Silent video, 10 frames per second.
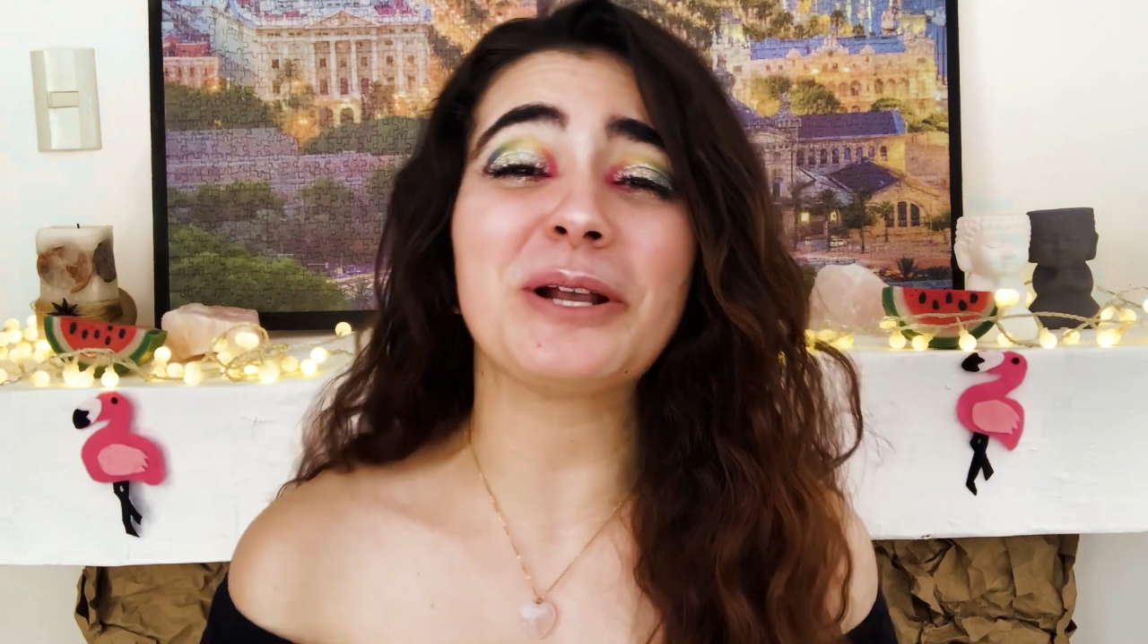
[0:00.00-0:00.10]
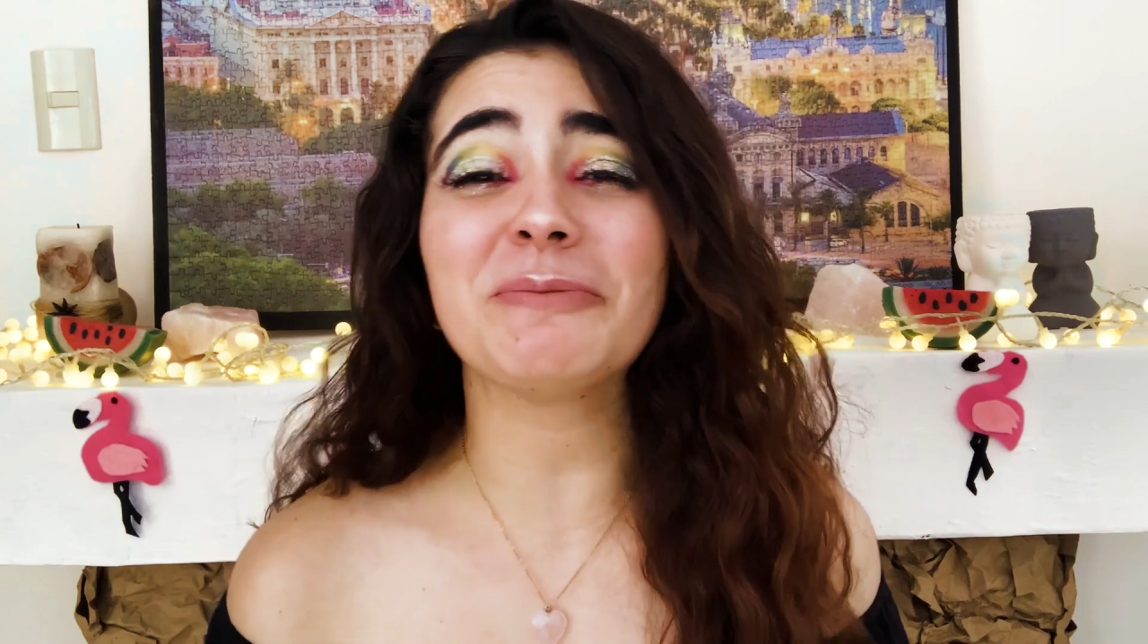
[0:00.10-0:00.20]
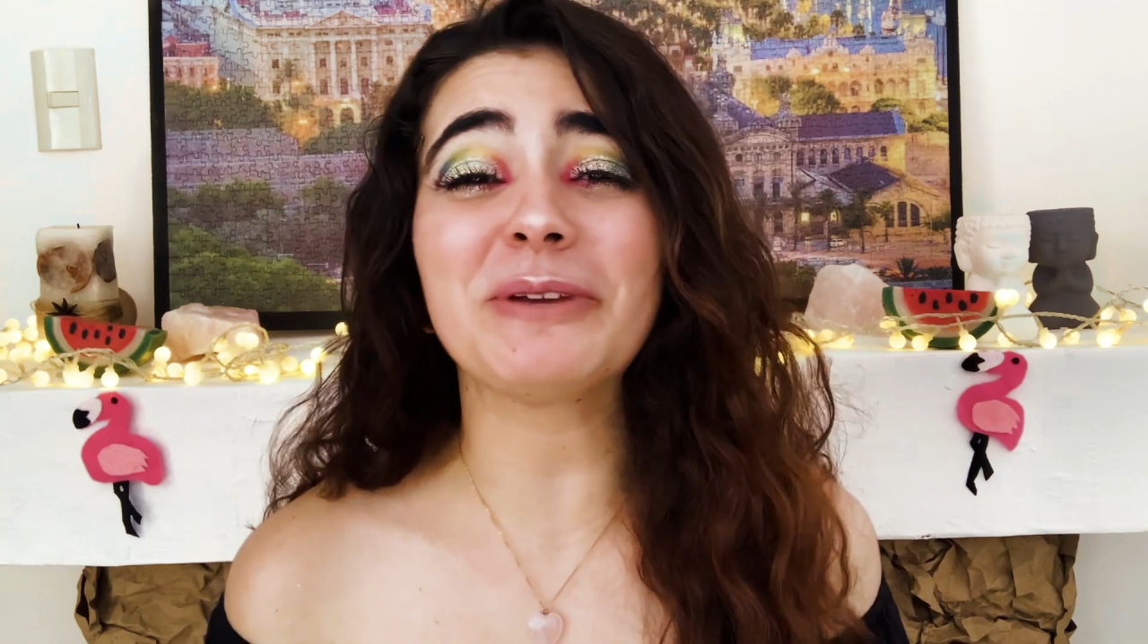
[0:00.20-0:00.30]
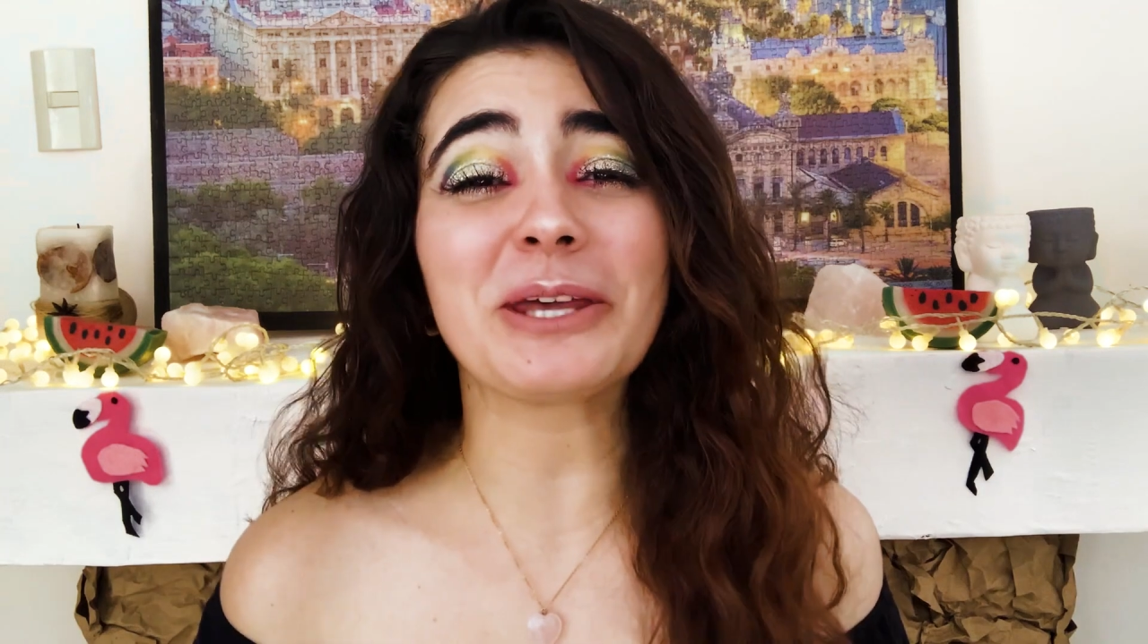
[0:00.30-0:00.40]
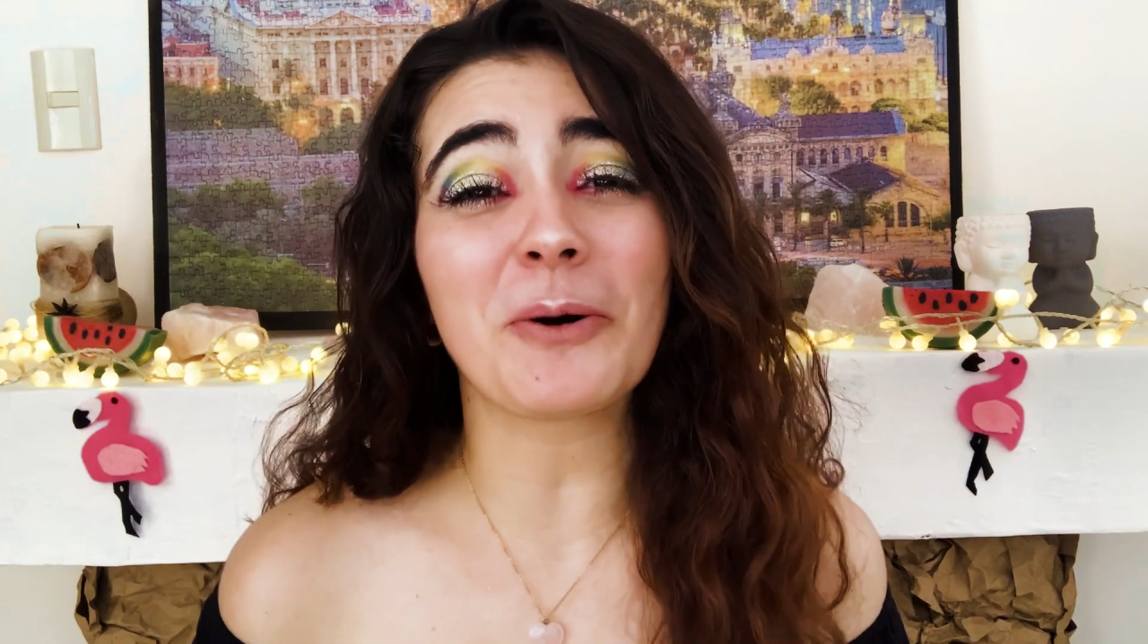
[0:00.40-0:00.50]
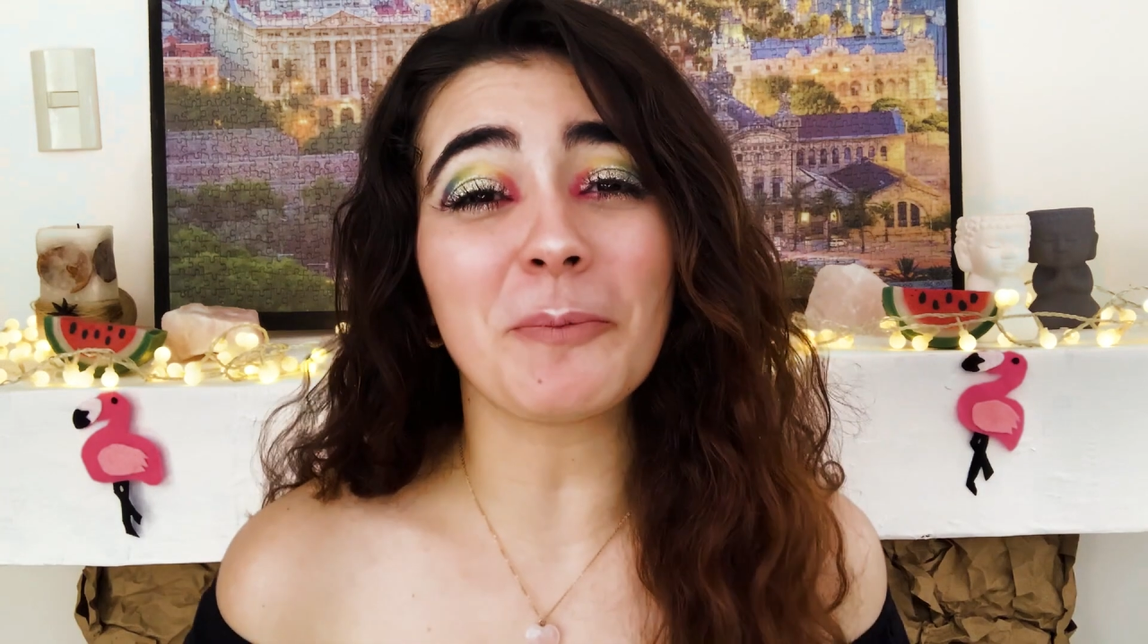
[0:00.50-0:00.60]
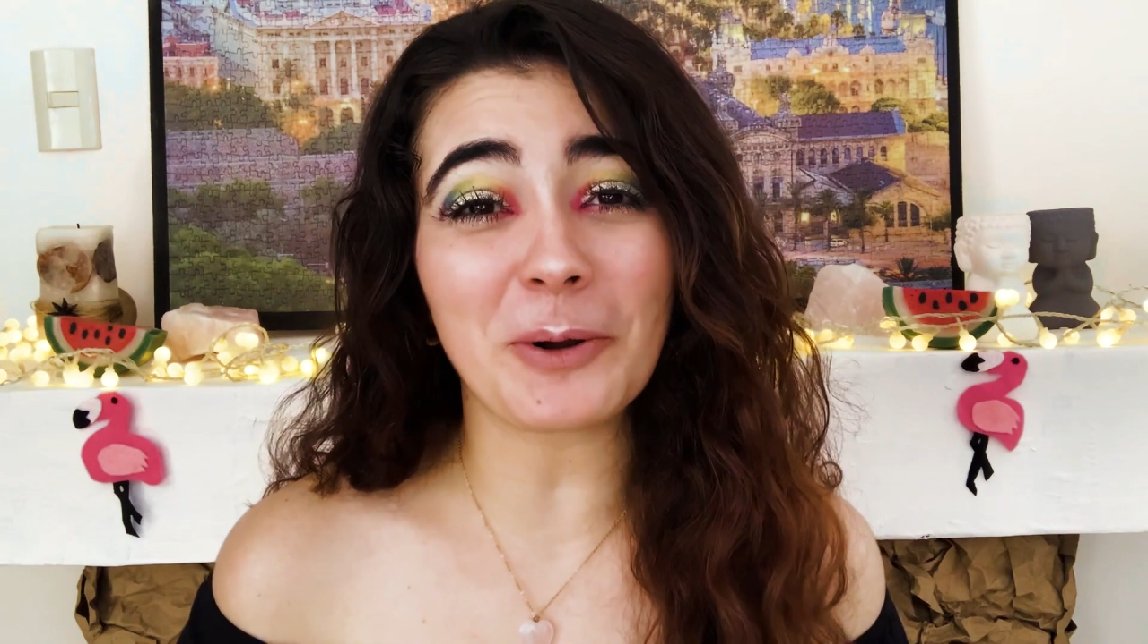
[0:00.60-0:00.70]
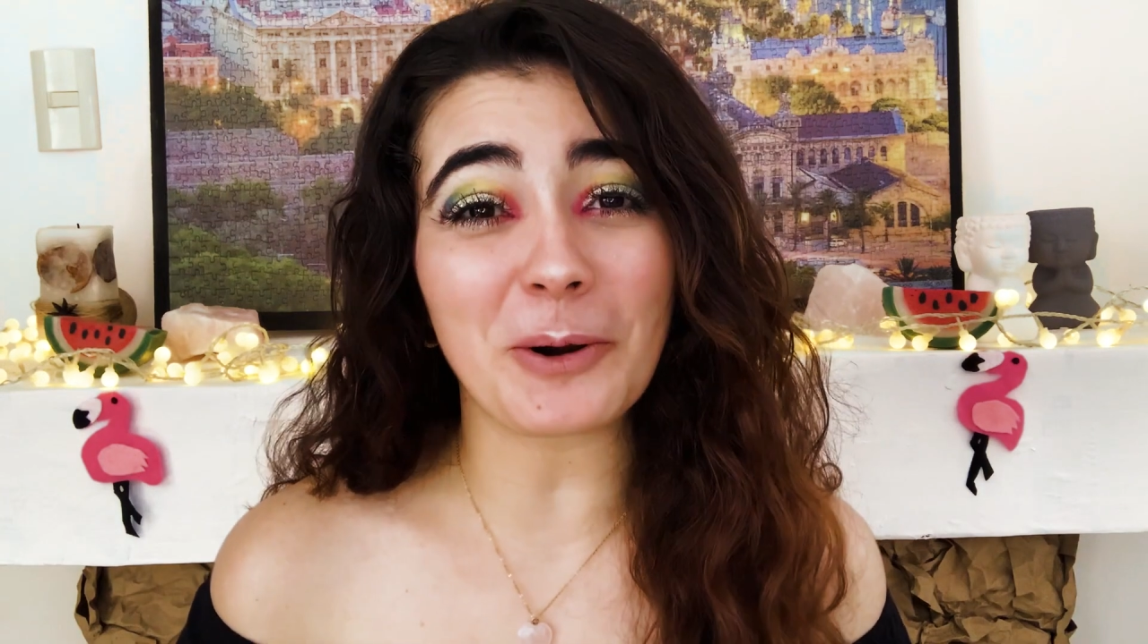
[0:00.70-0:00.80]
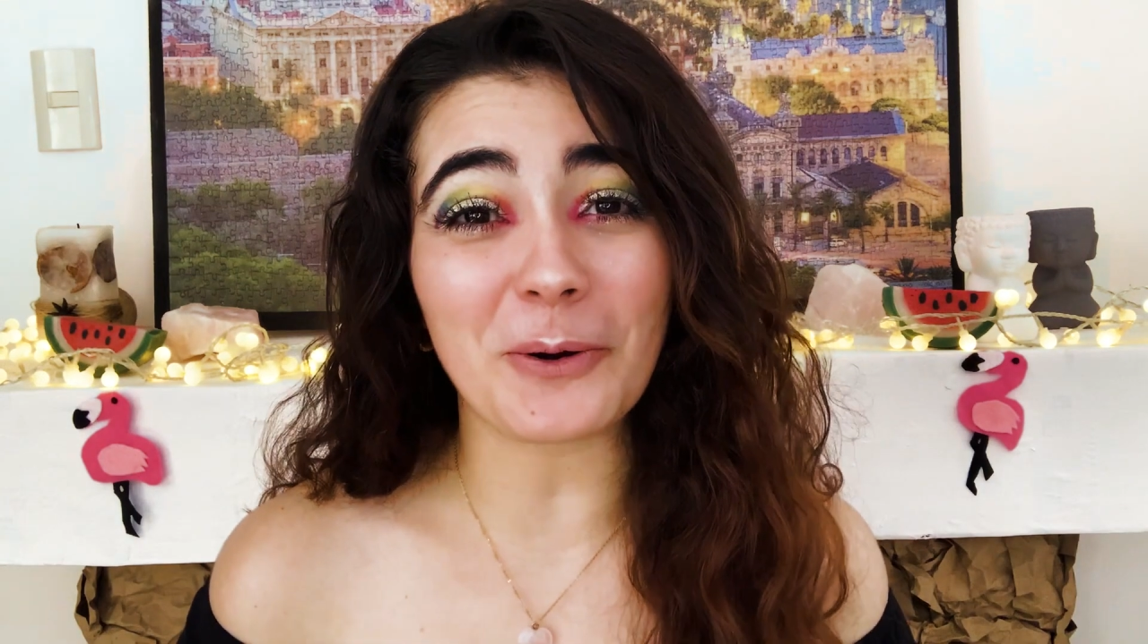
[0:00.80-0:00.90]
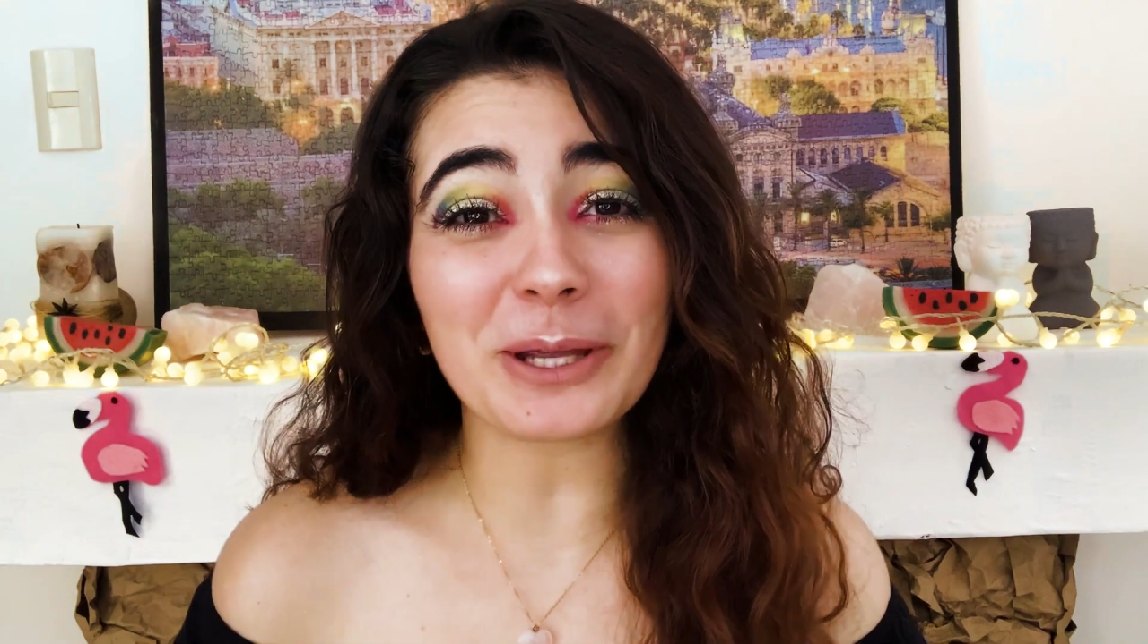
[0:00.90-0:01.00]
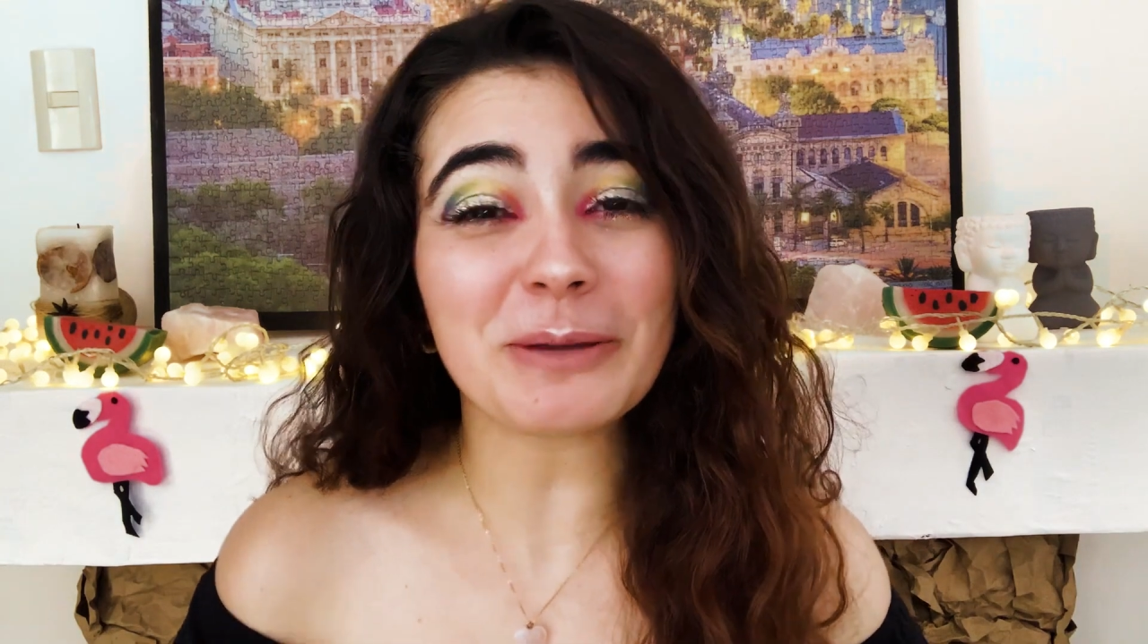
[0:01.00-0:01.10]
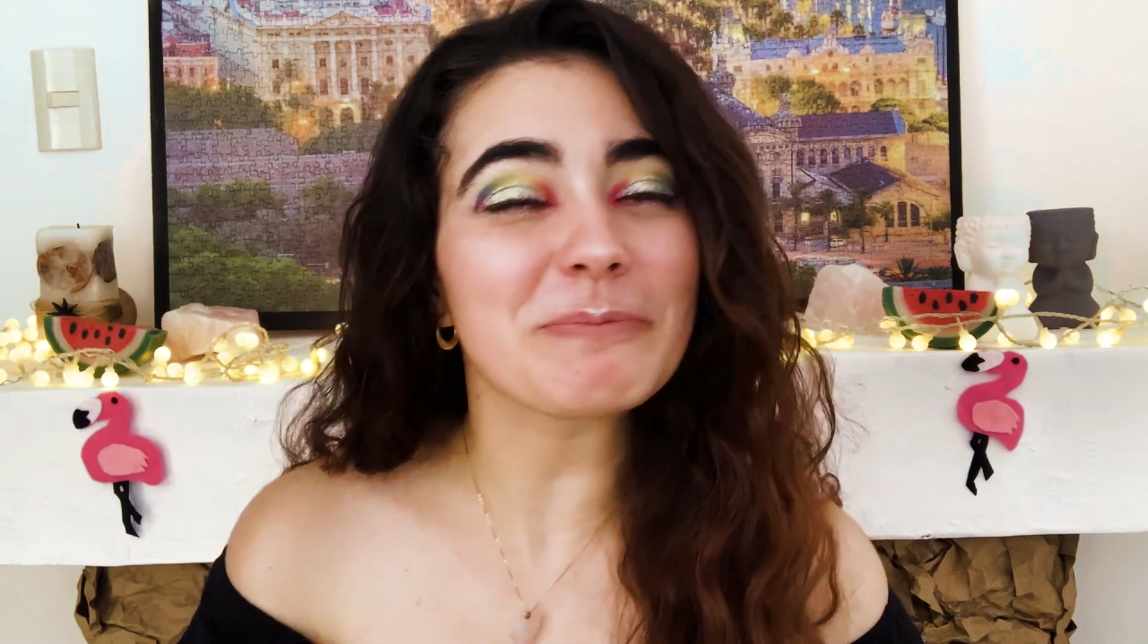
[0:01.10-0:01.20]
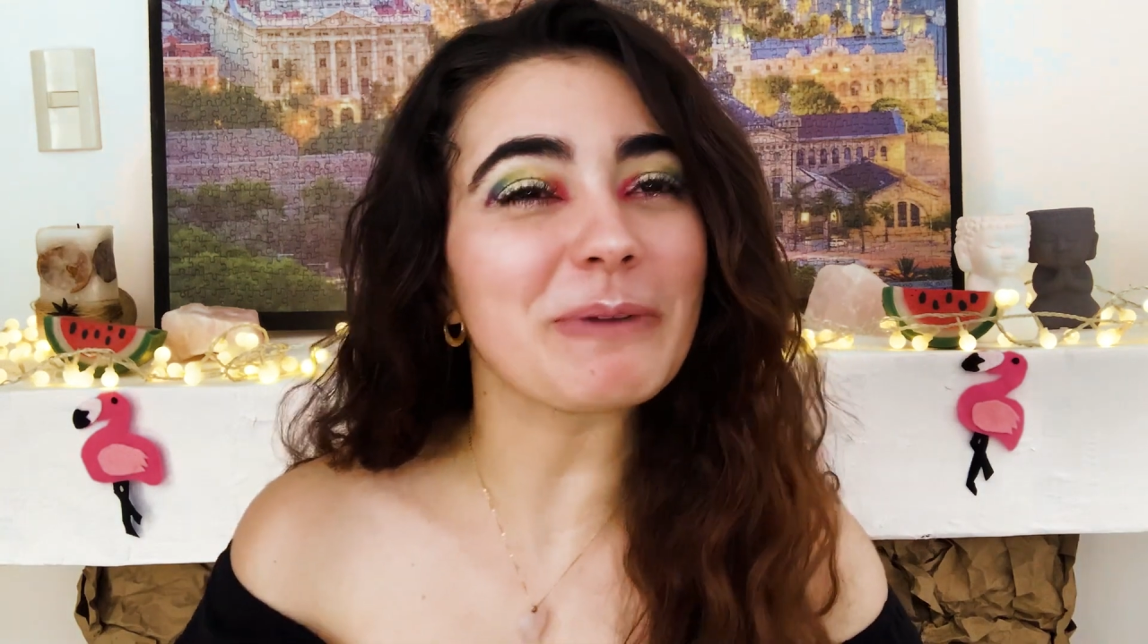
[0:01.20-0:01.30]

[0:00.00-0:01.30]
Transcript: el video por hoy,